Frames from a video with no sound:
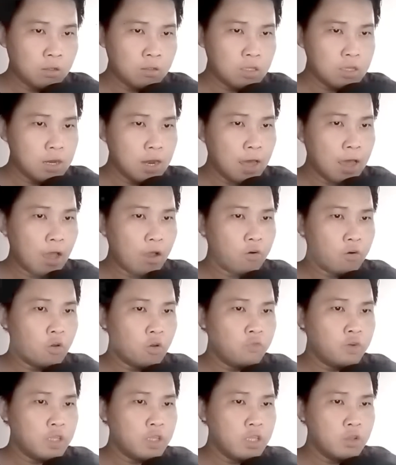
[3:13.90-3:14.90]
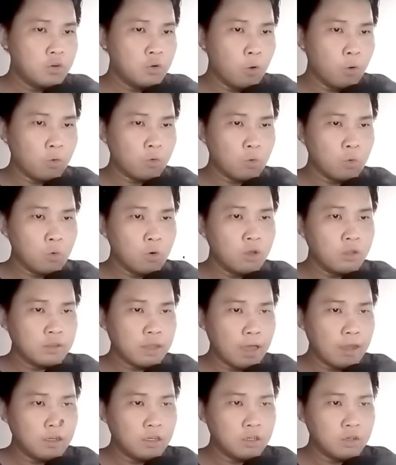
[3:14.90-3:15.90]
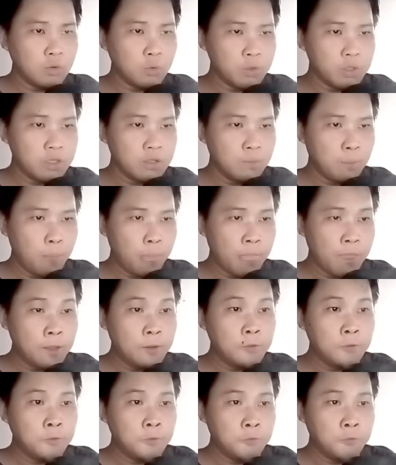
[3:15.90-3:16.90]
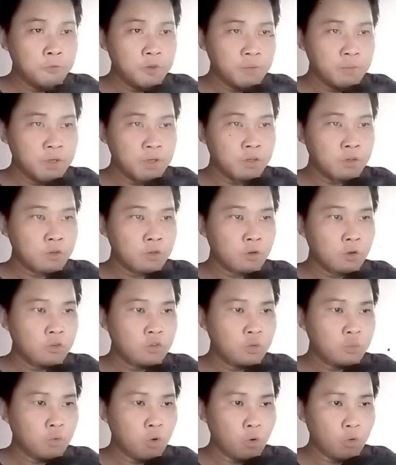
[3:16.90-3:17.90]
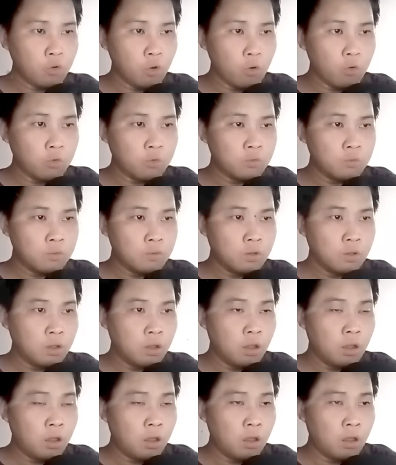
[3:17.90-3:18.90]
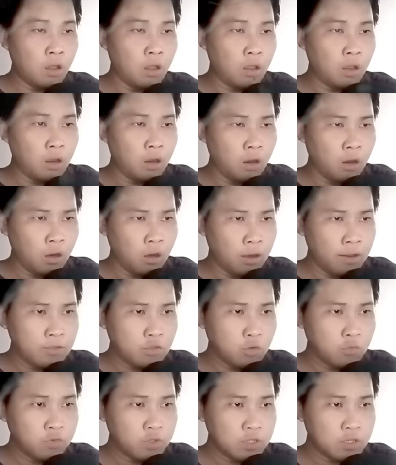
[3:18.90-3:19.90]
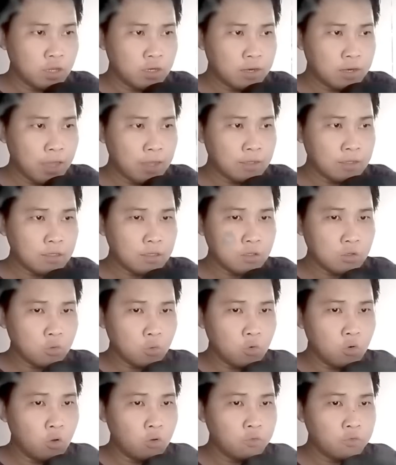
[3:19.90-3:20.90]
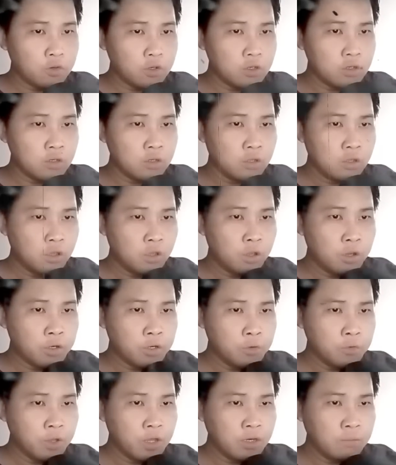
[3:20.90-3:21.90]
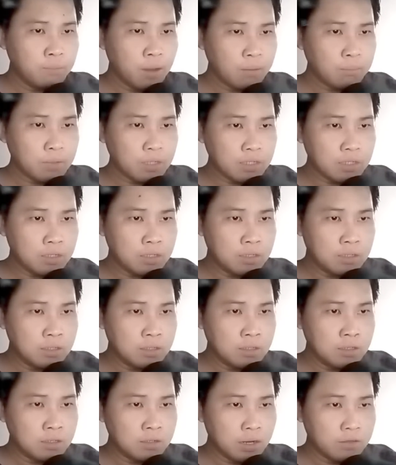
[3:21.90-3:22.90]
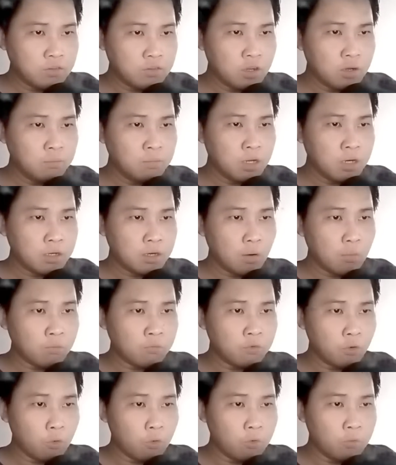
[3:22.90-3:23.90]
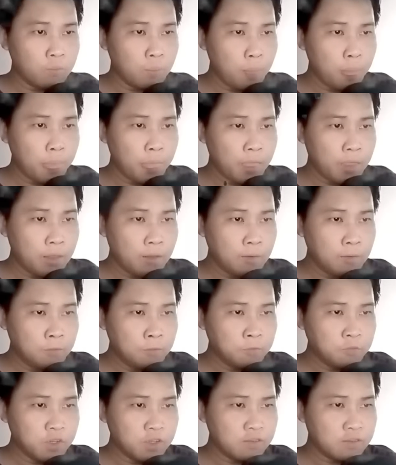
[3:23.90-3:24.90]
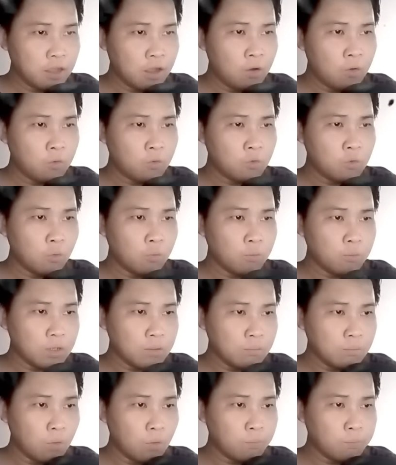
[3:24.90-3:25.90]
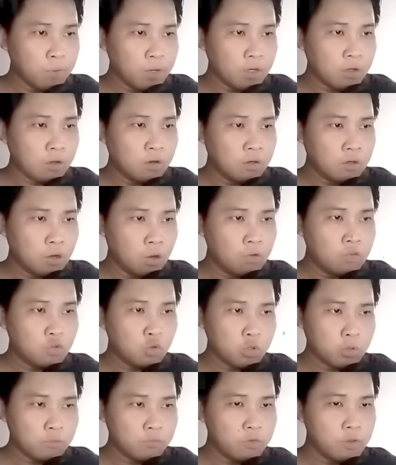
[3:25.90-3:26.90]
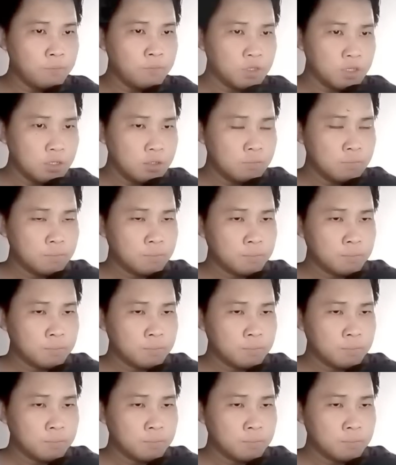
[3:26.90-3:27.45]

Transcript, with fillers: Chỉ là đối với ý đồ của Tả Kinh Huy, Viên Minh có chút hồ đồ. Lấy tu vi kết đan kỳ của đối phương, nếu đến bắt mình đã sớm nên động phủ, vì sao cùng mình một mực nói chuyện phím chứ?